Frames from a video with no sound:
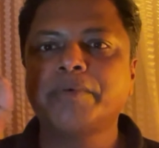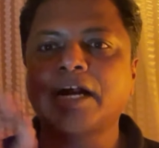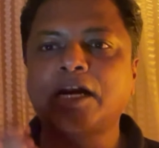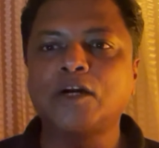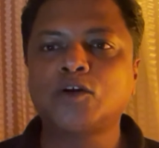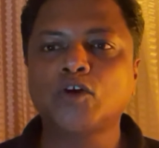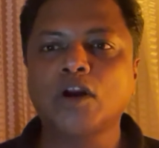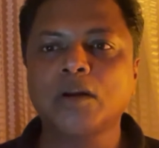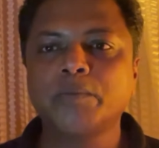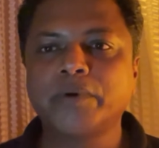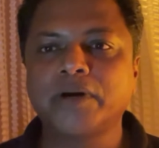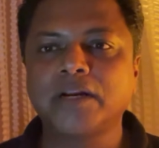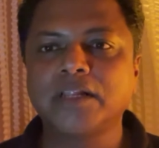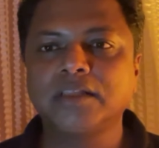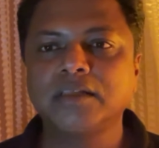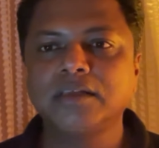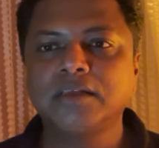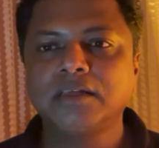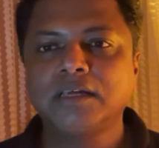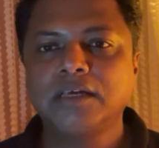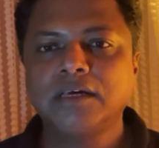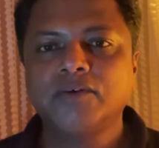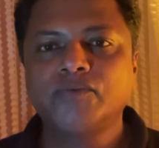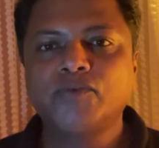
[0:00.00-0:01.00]
கண்ட்ரோல் பண்ணுது
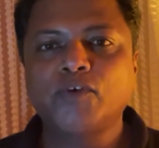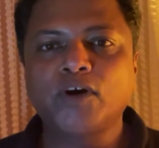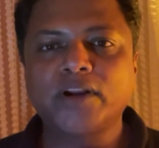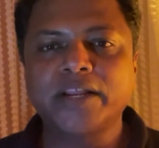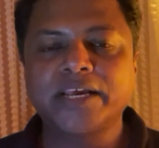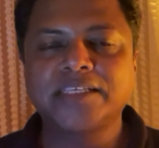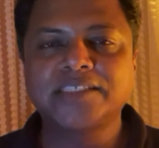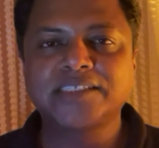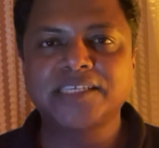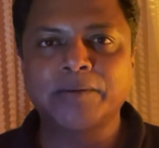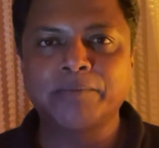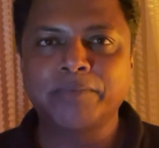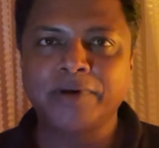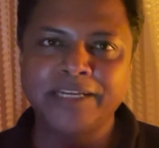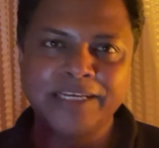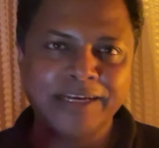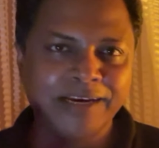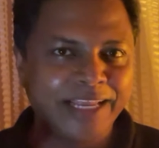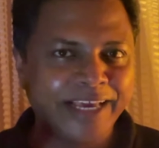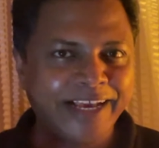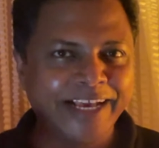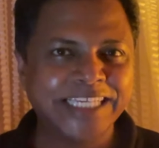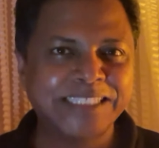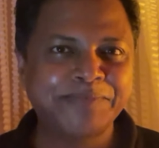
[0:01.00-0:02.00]
ஃபார் எக்ஸாம்பிள்
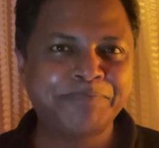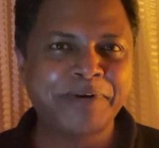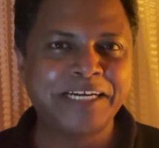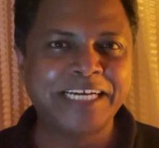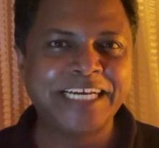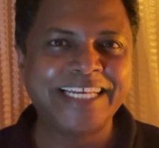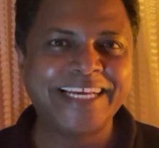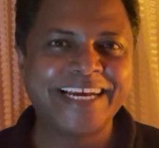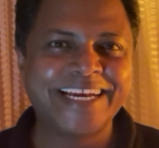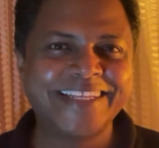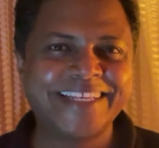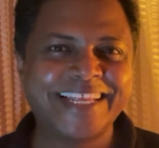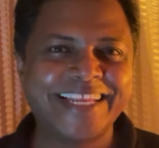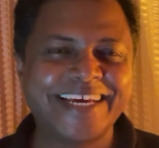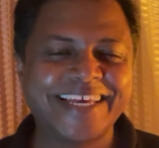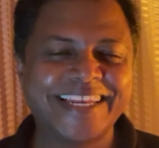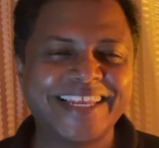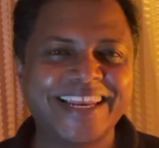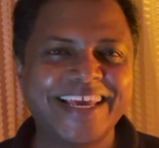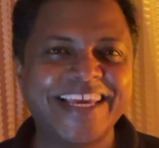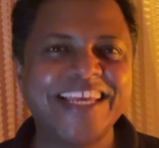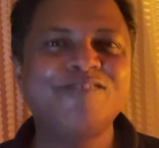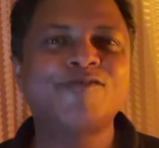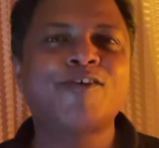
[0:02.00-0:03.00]
நீங்களே கெஸ் பண்ணிட்டீங்கன்னு
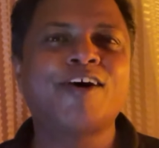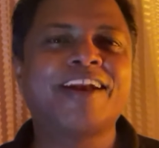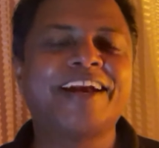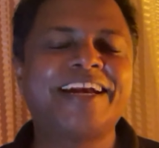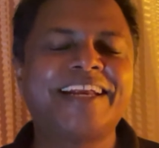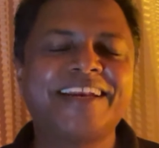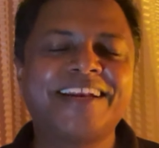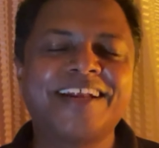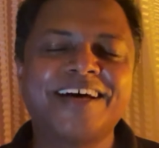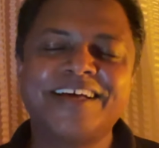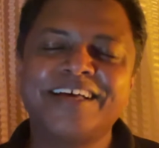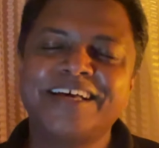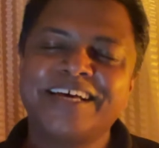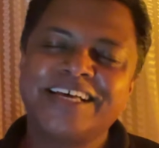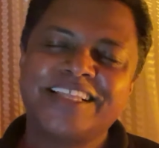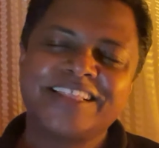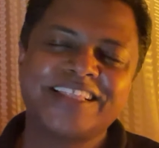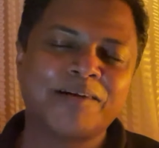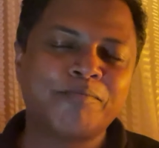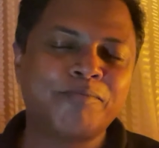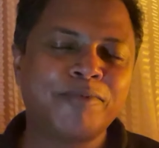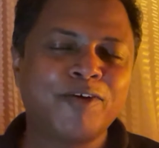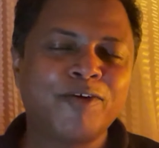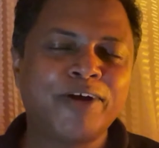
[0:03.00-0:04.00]
நினைக்கிறேன் இல்லை இன்வாலண்ட்ரினா
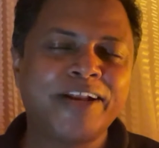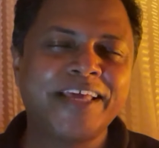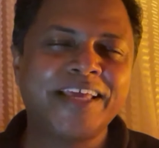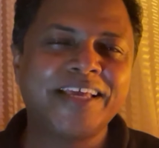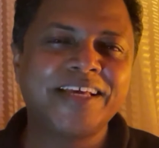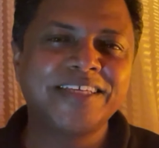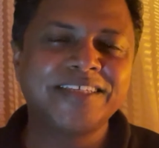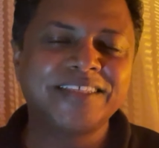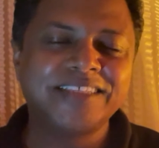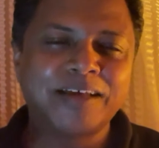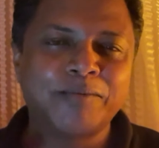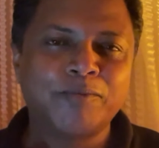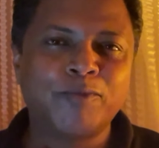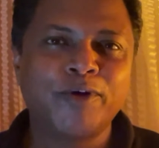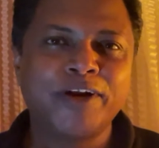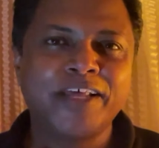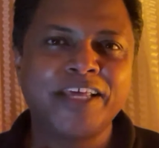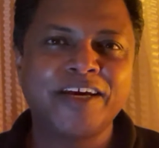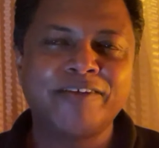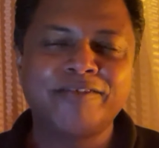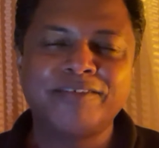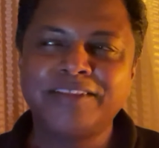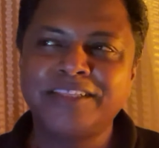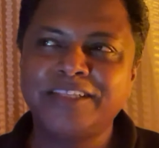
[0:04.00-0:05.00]
நம்மளுடைய
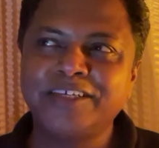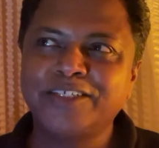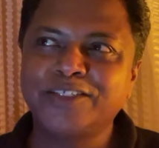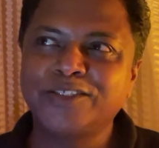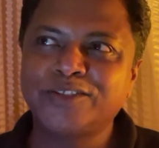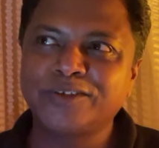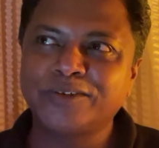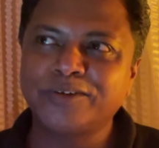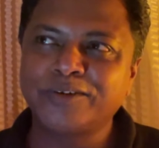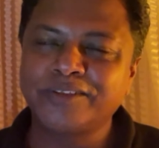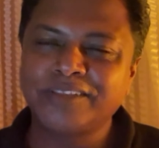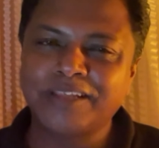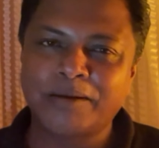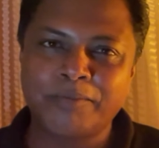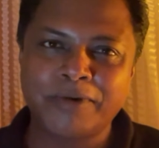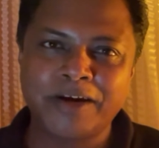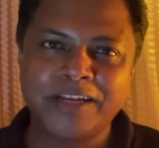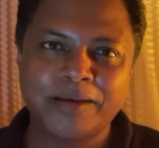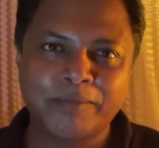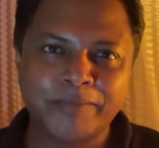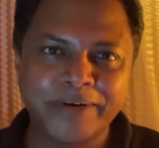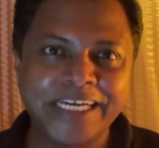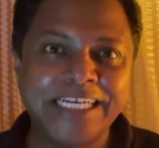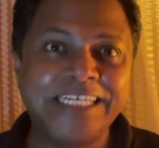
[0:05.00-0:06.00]
நம்மளுடைய வந்து நம்ம
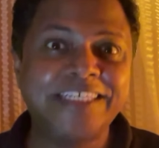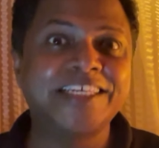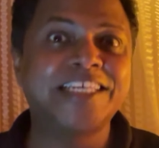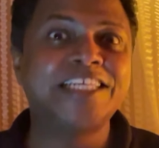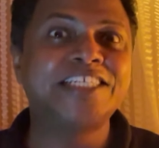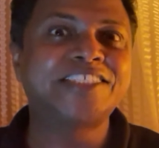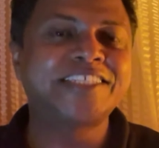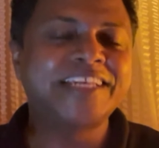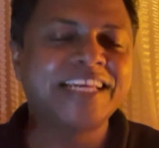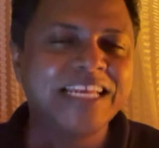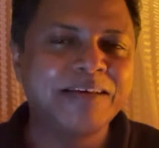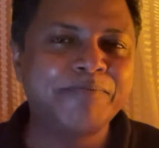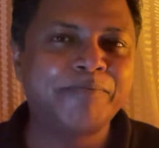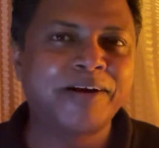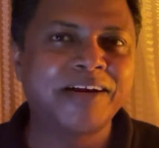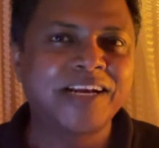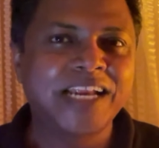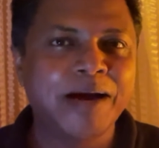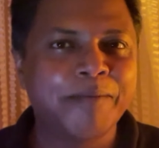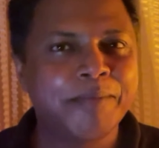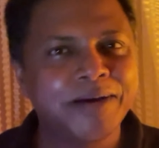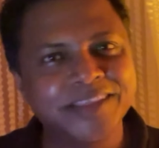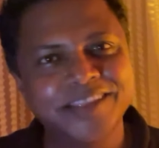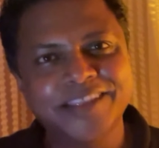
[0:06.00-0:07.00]
நம்ம இன்டென்ஷன்லி
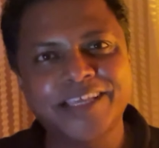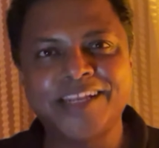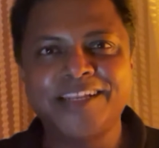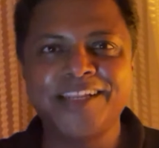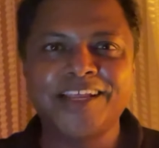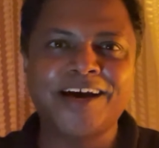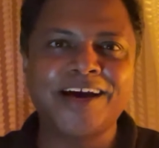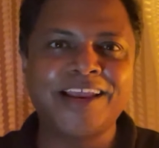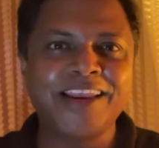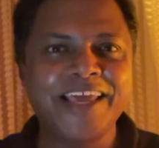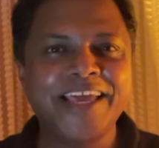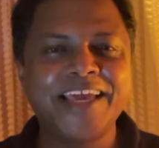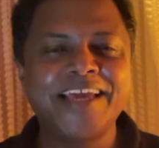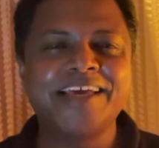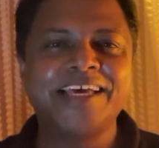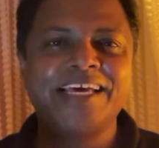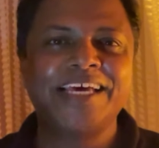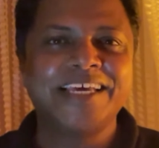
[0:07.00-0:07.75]
பண்ணாமல் தன்னாலே